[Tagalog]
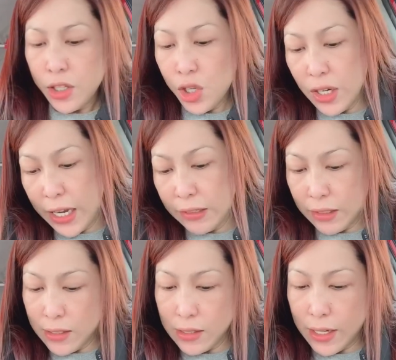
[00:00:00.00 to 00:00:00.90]
Yung
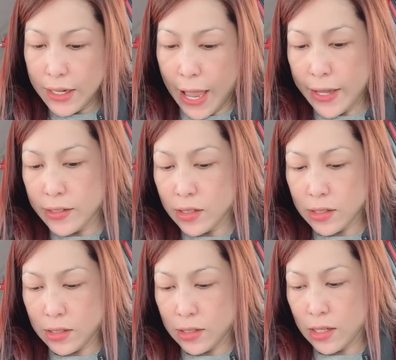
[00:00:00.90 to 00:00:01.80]
ETC
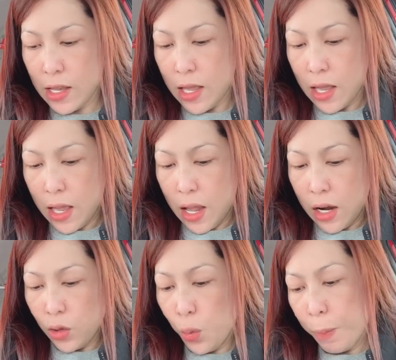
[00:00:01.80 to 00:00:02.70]
guys,
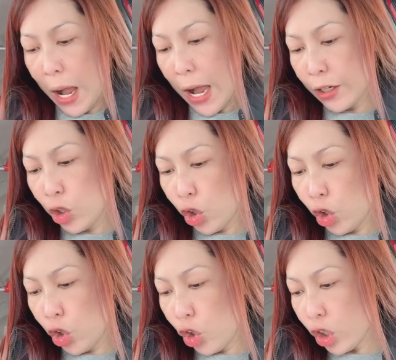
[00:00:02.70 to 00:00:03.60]
kung
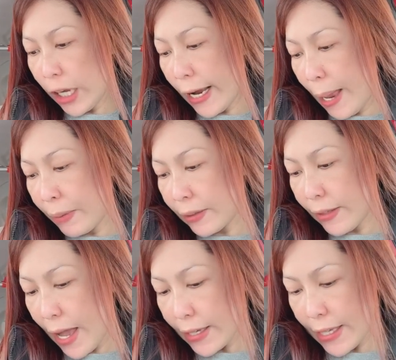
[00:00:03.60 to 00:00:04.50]
paano gagamit
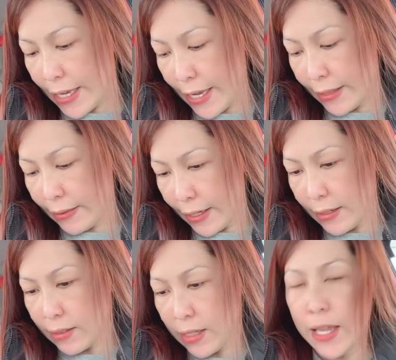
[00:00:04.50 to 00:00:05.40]
ng ETC.